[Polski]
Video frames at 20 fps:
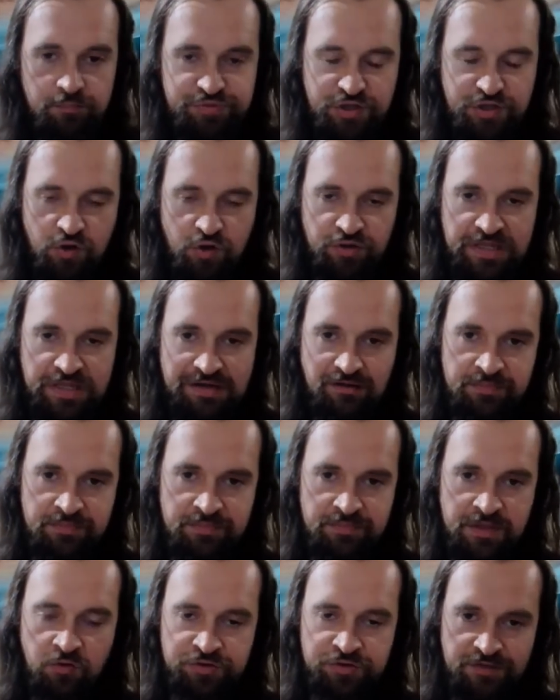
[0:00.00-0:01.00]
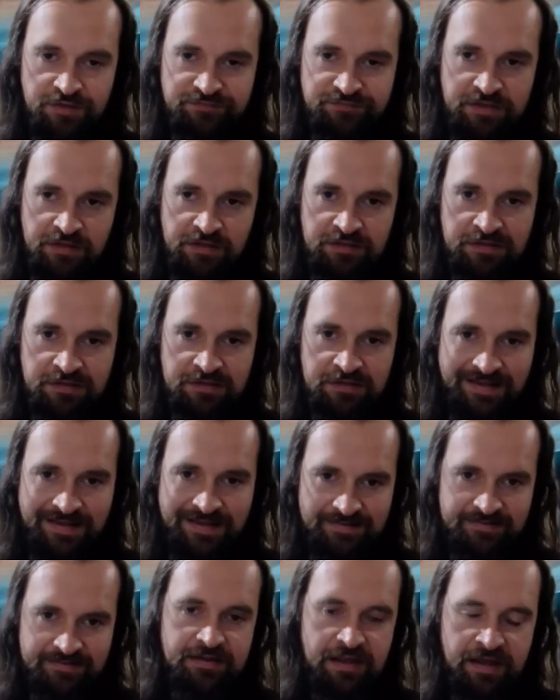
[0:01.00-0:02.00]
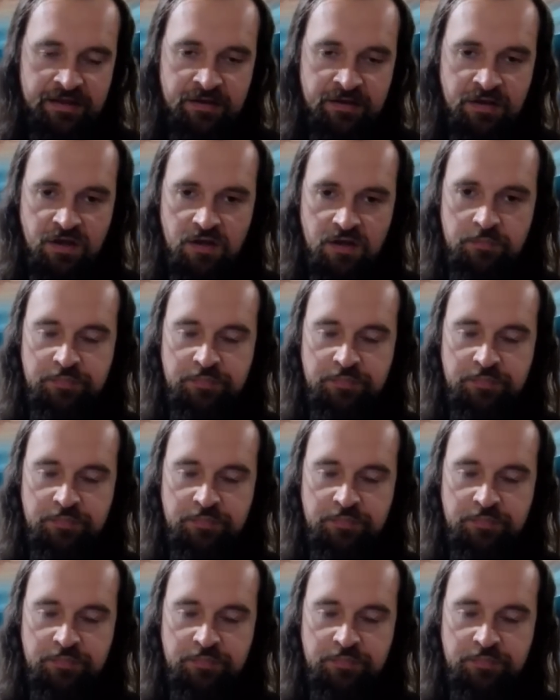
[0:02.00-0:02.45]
Przekonała mnie Gosia wtedy na tyle,